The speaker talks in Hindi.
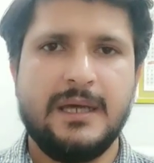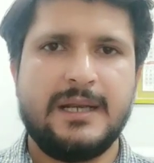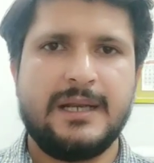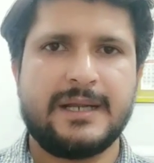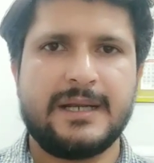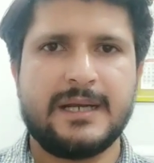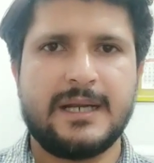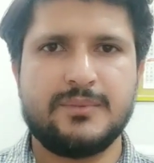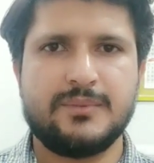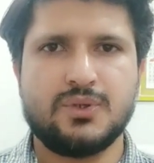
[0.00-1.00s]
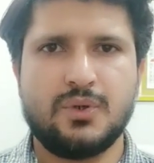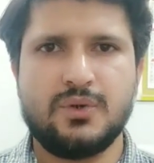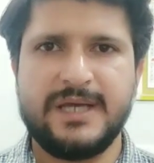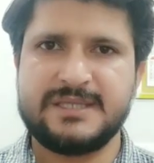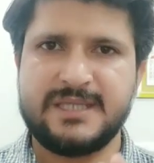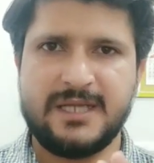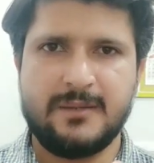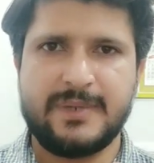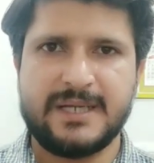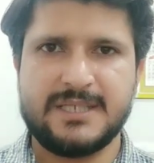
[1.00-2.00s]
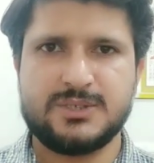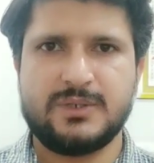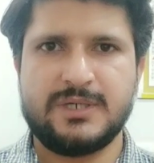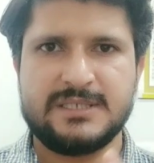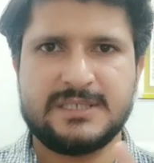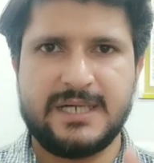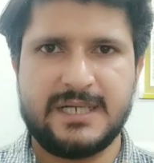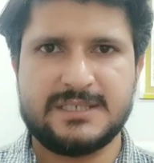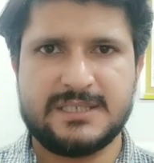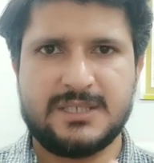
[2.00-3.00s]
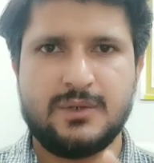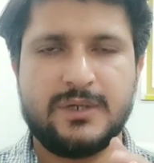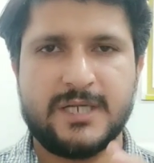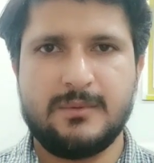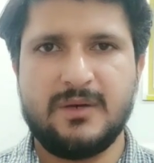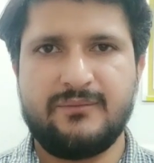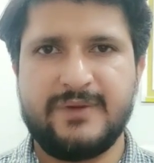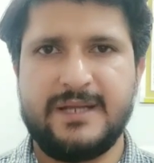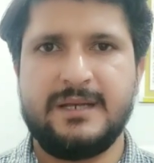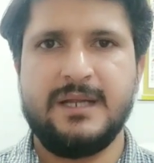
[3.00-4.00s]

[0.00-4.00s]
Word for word: लेकिन अगर आप दो या तीन पंखे जो है चलाना चाहते हो टेबल फैन